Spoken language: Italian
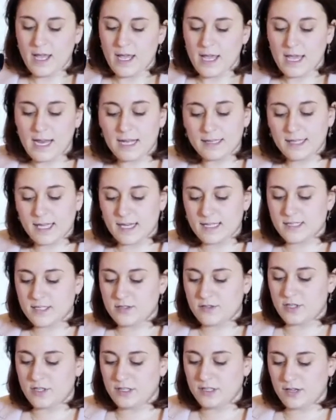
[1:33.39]
e la terza
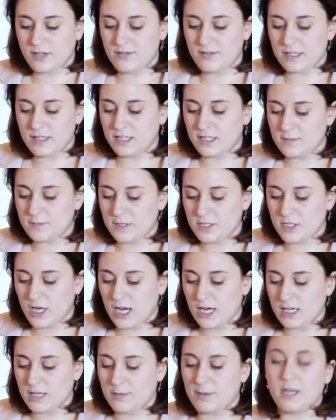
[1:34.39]
sono interventi
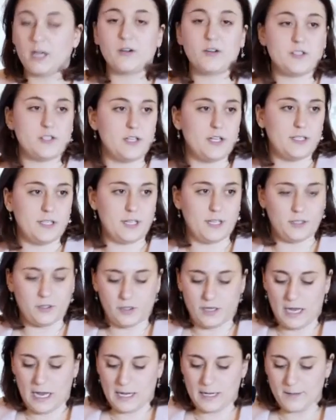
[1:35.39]
speciali per la coesione
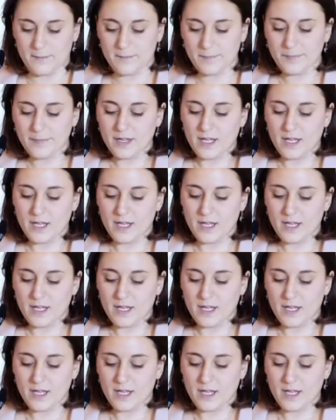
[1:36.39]
territoriale.